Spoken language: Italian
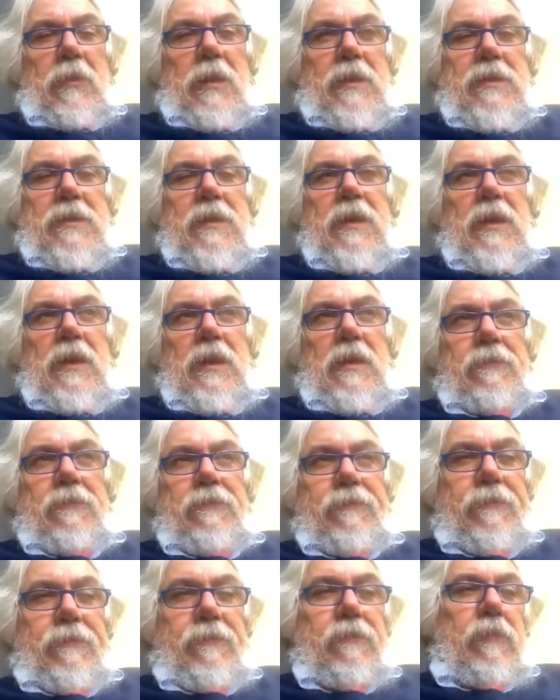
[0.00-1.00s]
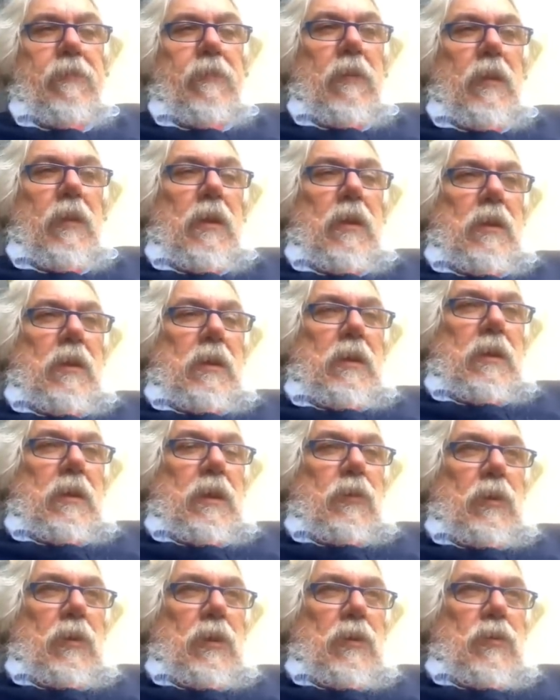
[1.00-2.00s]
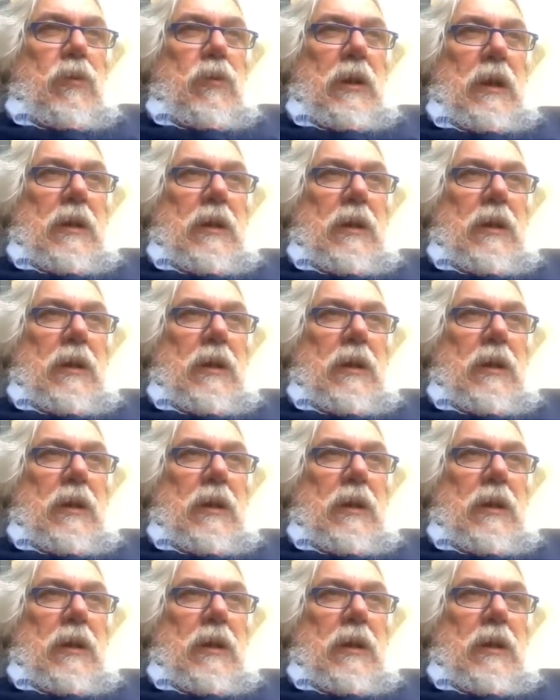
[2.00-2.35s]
Brasile eh, e qualcun